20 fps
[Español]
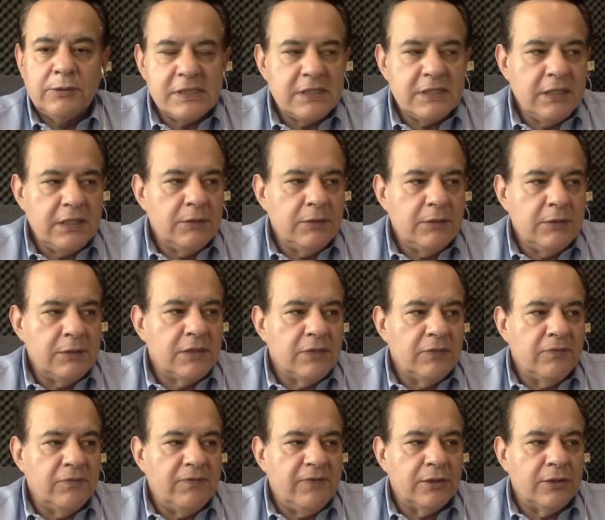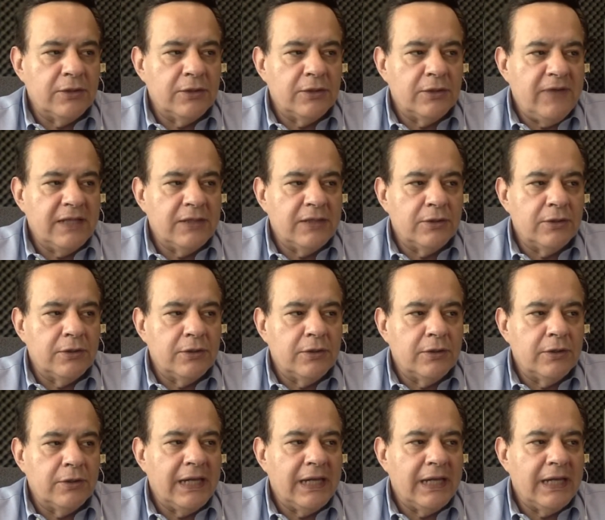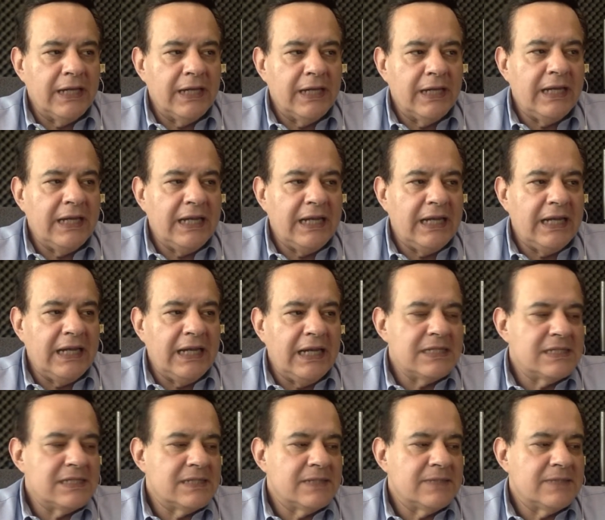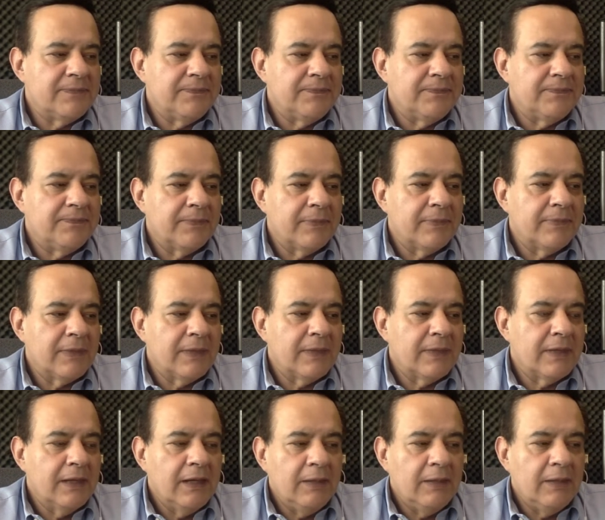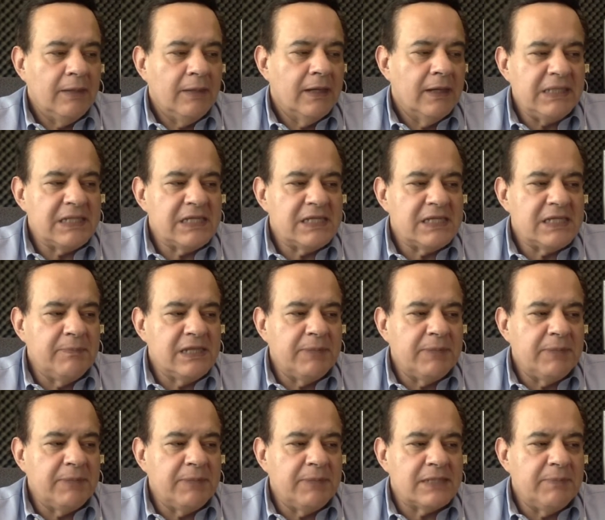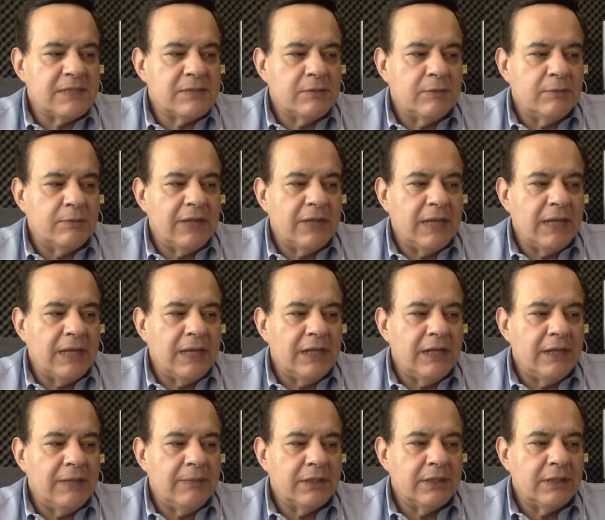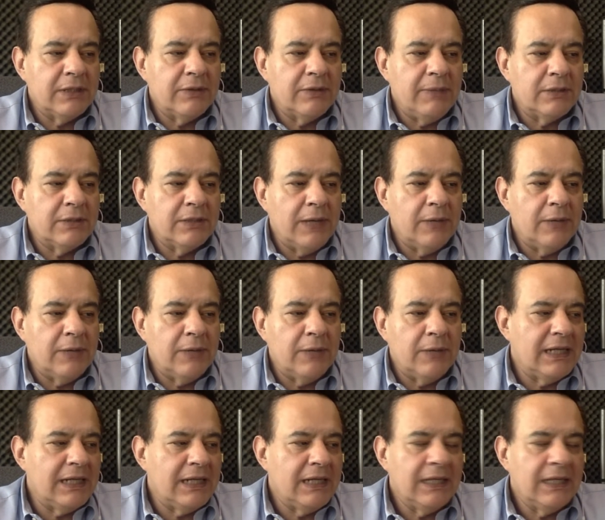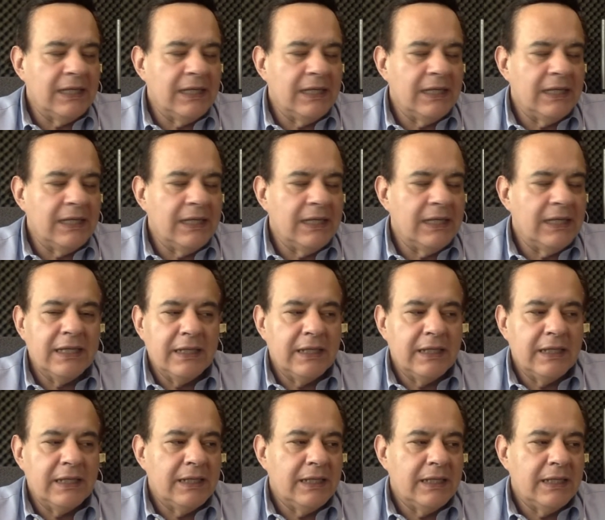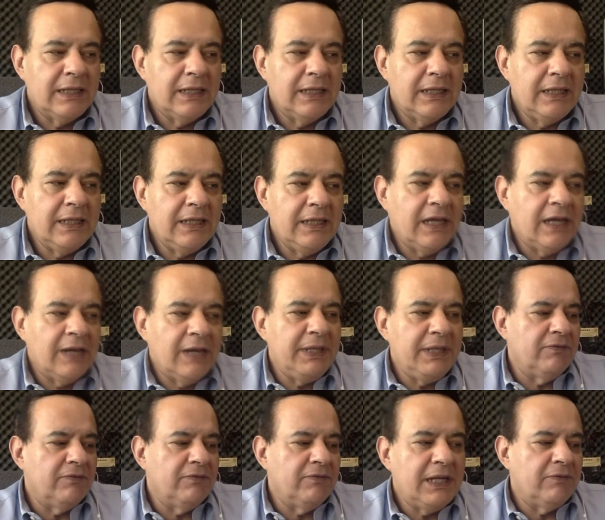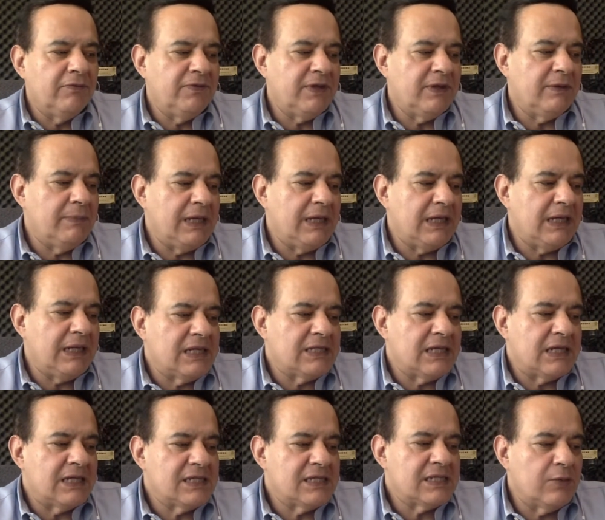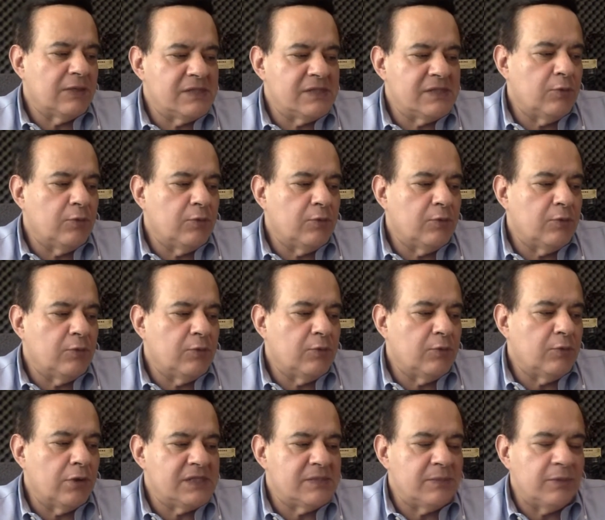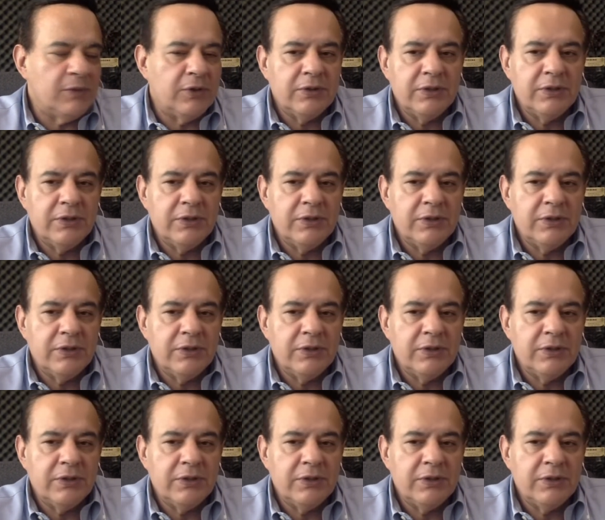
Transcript: destino es triunfar en todo lo que anhelas. Piensa siempre que vas tomado de la mano de tu ángel. Y camina con firmeza, seguro de ti mismo,